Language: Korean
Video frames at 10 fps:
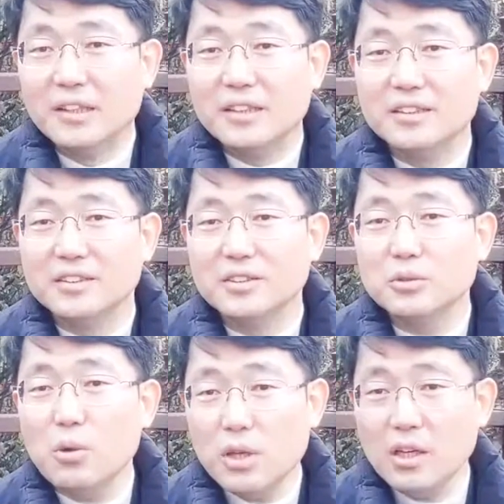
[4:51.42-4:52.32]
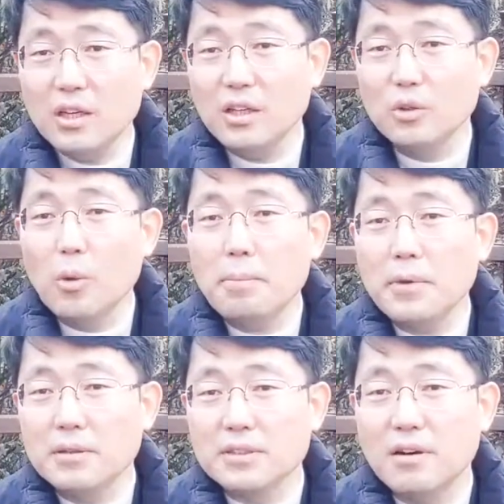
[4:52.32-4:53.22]
그 소리
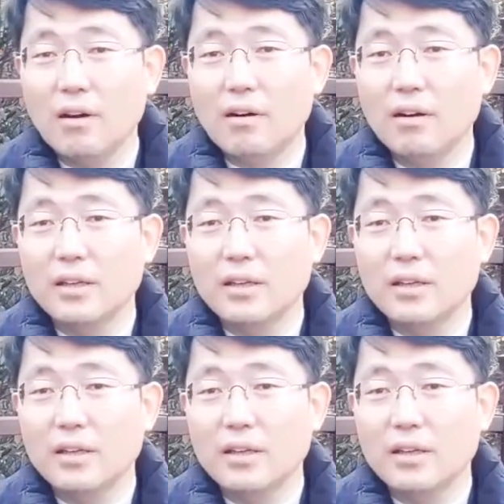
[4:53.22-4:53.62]
높여서